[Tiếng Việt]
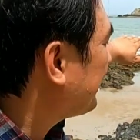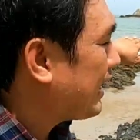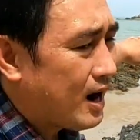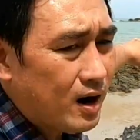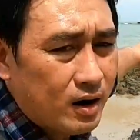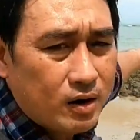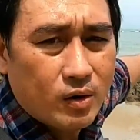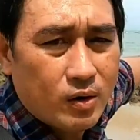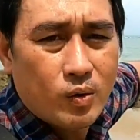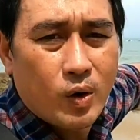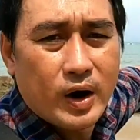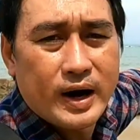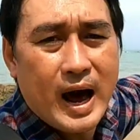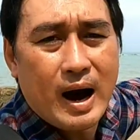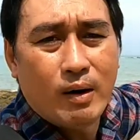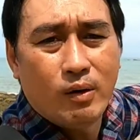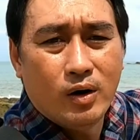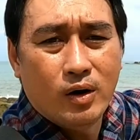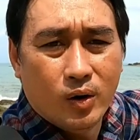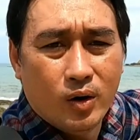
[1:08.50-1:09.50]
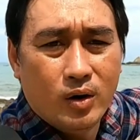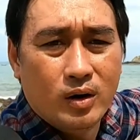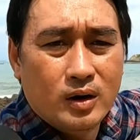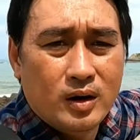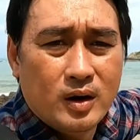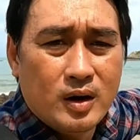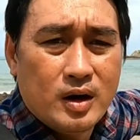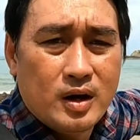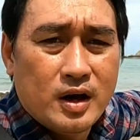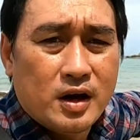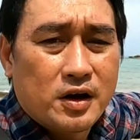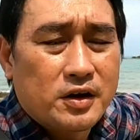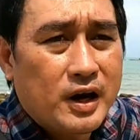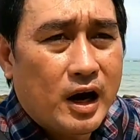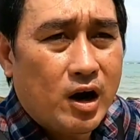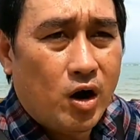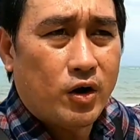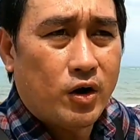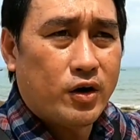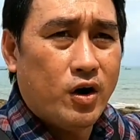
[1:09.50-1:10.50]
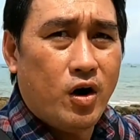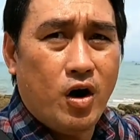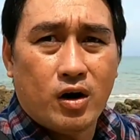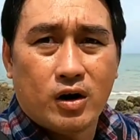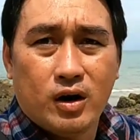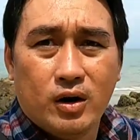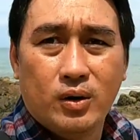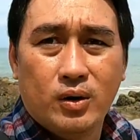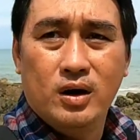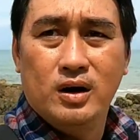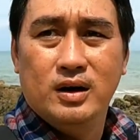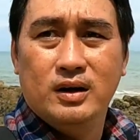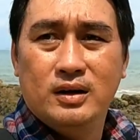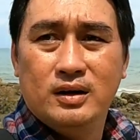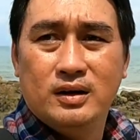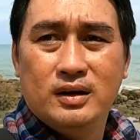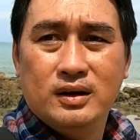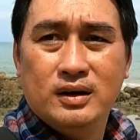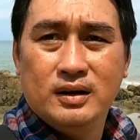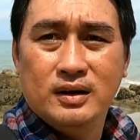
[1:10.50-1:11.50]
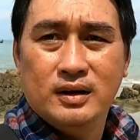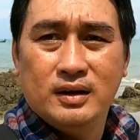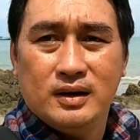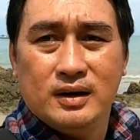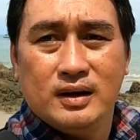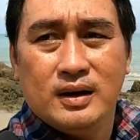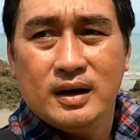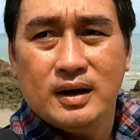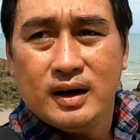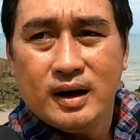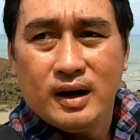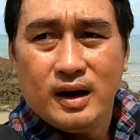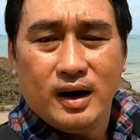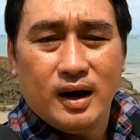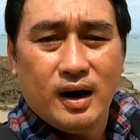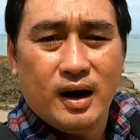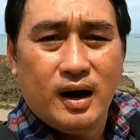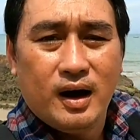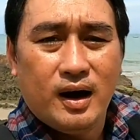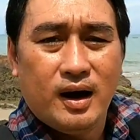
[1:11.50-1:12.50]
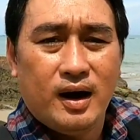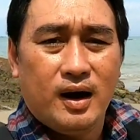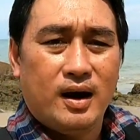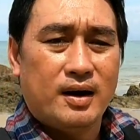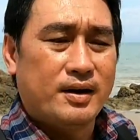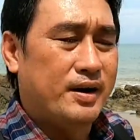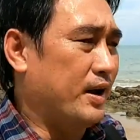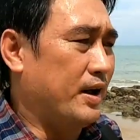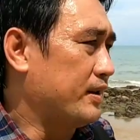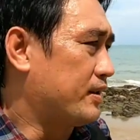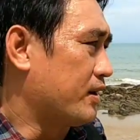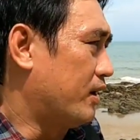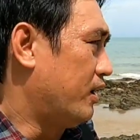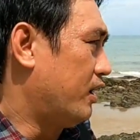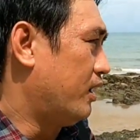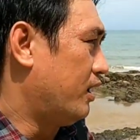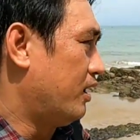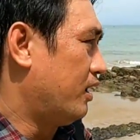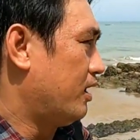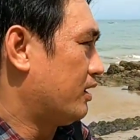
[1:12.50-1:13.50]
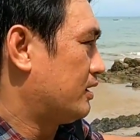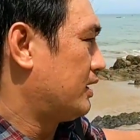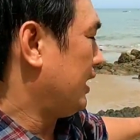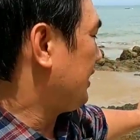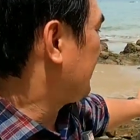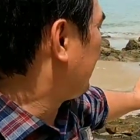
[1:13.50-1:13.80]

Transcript: thẳng ra ngoài đảo luôn ra ngoài cái hòn đó luôn à, để cho